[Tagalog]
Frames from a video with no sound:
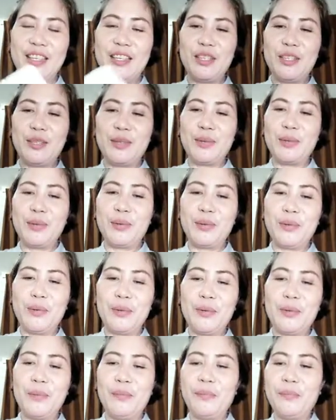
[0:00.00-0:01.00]
So,
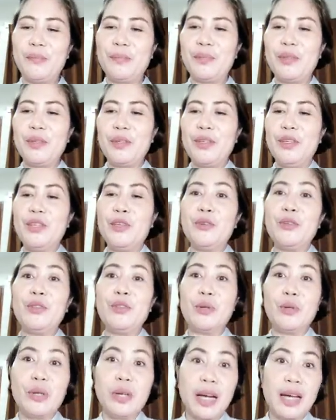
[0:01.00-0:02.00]
you
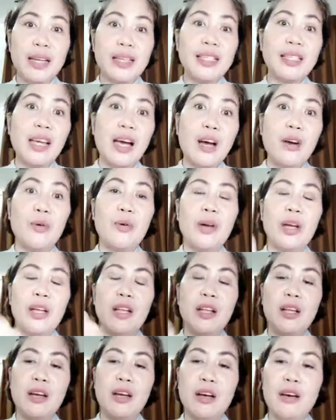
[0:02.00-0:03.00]
know guys how I
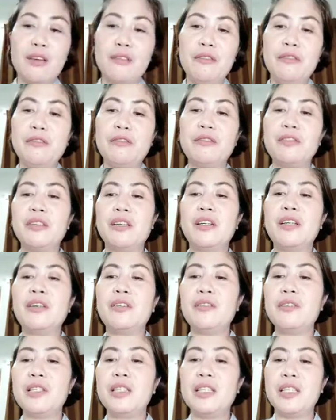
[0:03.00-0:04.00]
love
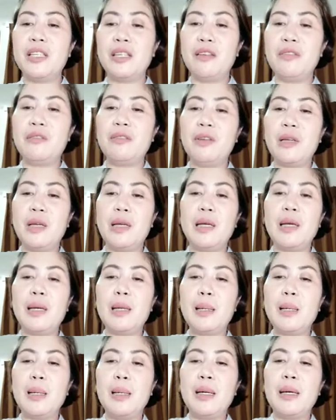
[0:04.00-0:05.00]
receiving
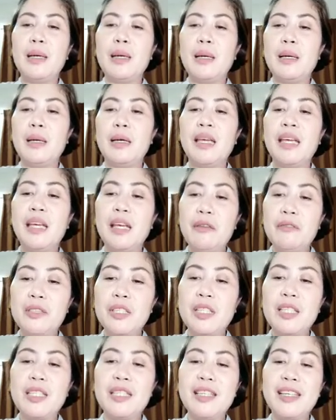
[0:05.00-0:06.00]

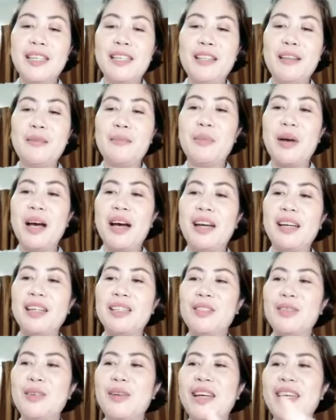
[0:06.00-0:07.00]
gifts na mug.
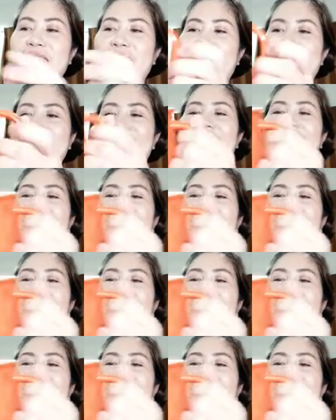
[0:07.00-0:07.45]
So, ayan.